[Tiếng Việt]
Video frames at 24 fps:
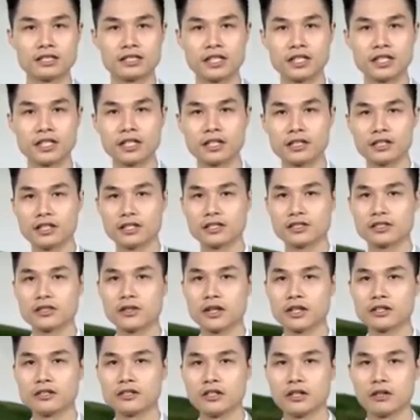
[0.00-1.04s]
Trên đất liền,
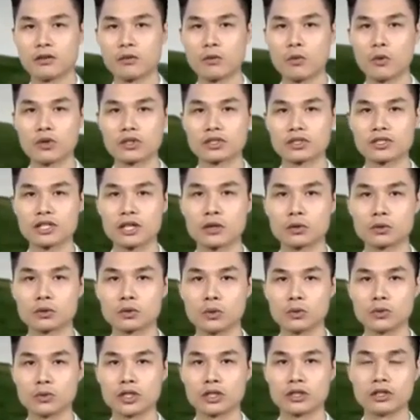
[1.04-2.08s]
do ảnh hưởng của giải hội
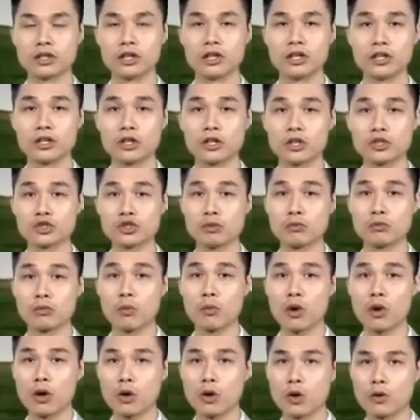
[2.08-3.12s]
tụ nhiệt đới có trục
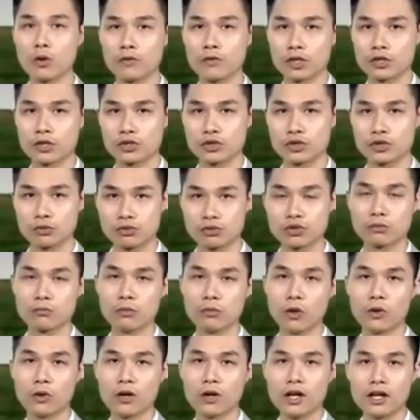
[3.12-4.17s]
qua khu vực Trung Trung
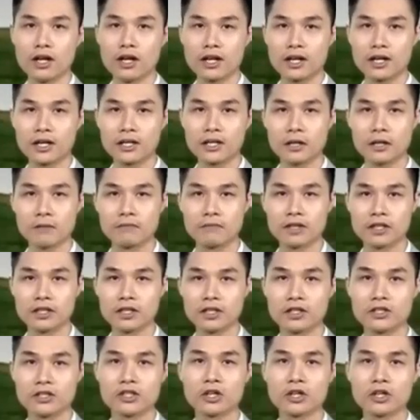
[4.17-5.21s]
Bộ kết hợp với
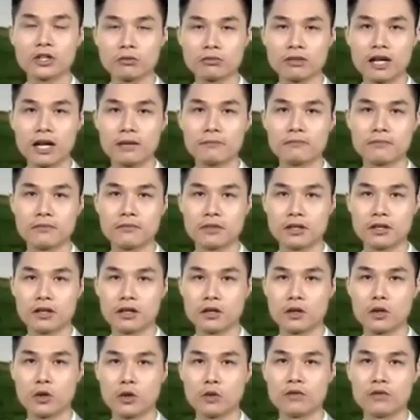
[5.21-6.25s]
đới gió Đông Nam,
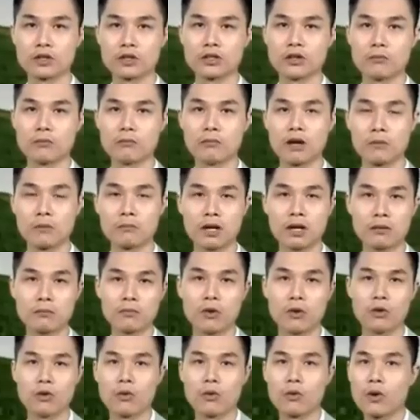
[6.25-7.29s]
ở khu vực đồng bằng Bắc
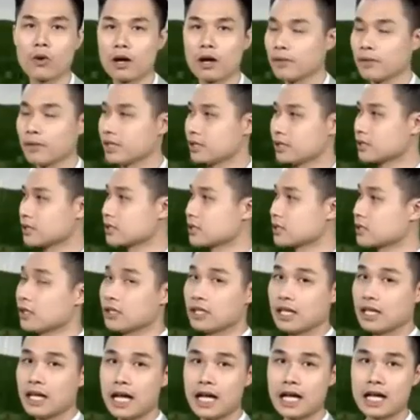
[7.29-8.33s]
Bộ, Hòa Bình,
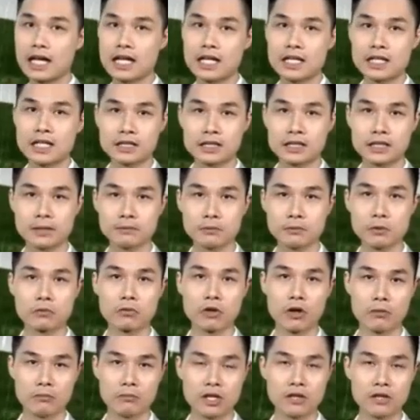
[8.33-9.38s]
Sơn La tiếp tục
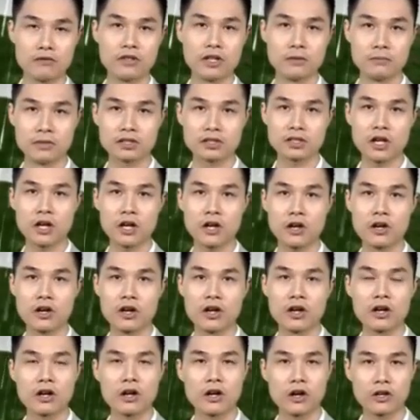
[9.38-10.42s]
có mưa vừa mưa to,
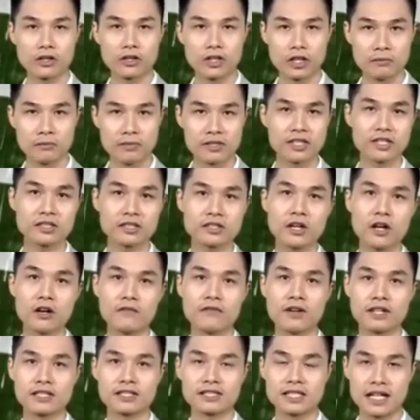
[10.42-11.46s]
có nơi mưa rất to
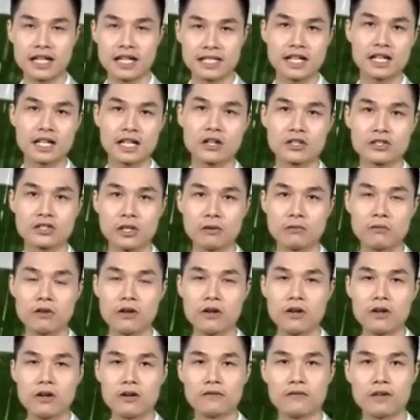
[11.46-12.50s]
và rải rác có dông
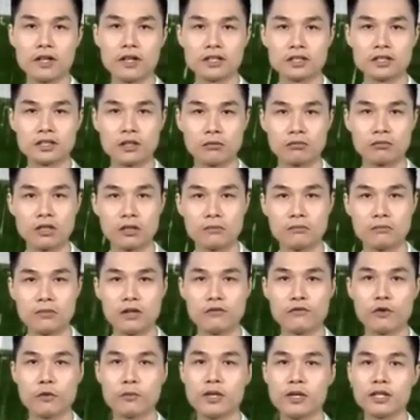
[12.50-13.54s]
với tổng lượng mưa
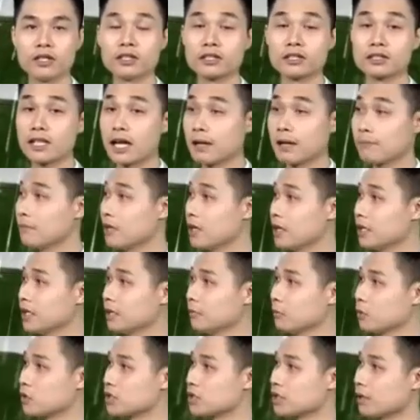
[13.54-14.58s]
phổ biến từ 80
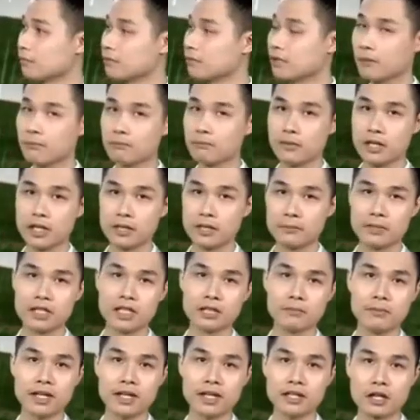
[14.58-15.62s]
đến 150
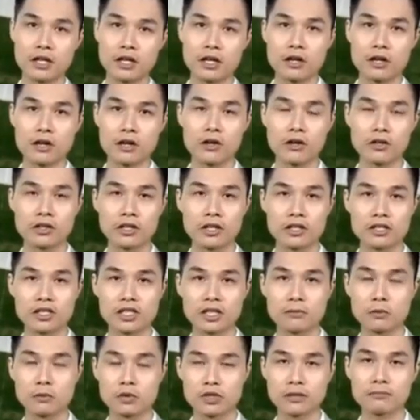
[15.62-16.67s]
mm, có nơi
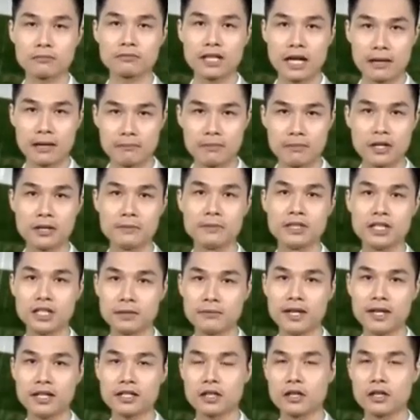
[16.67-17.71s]
trên 180
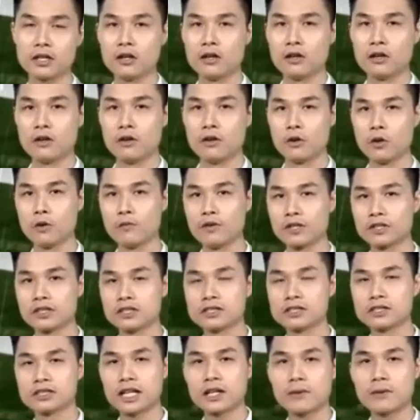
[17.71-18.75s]
mm. Khu vực
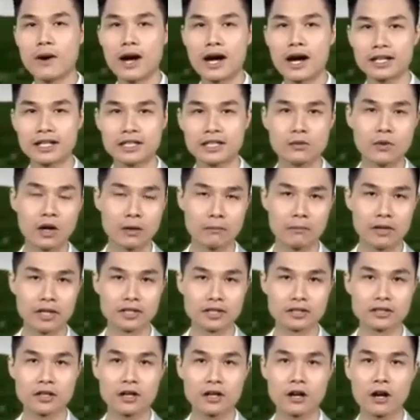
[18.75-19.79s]
từ Thanh Hóa đến Quảng
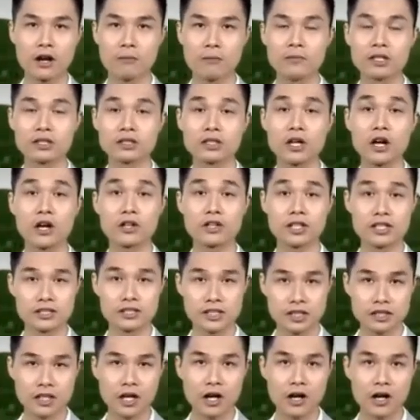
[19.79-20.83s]
Bình có mưa to đến
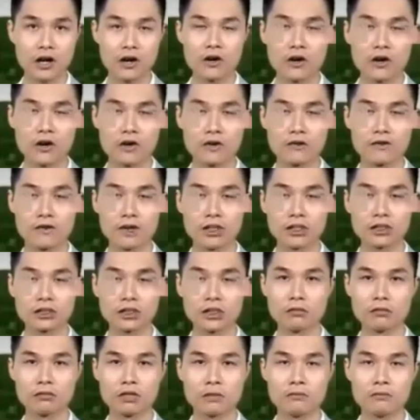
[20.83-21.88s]
rất to với
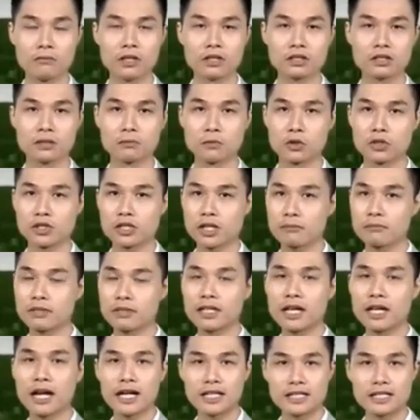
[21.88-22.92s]
tổng lượng mưa từ 100
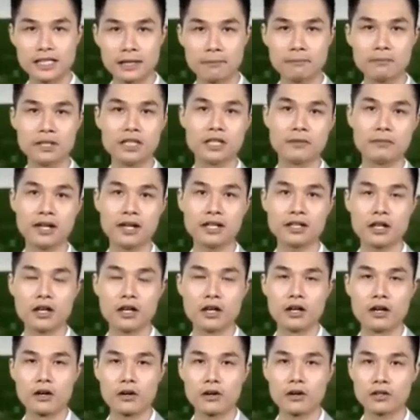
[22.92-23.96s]
đến 200 mm,
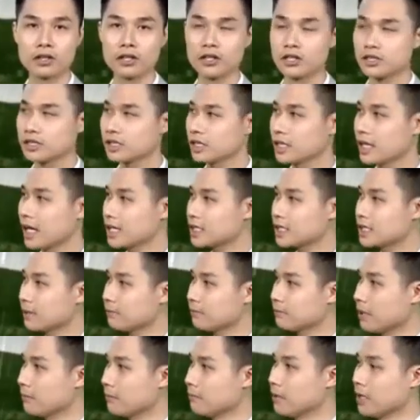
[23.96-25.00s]
có nơi trên
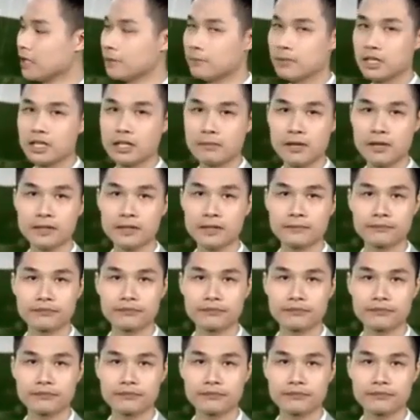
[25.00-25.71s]
250 mm.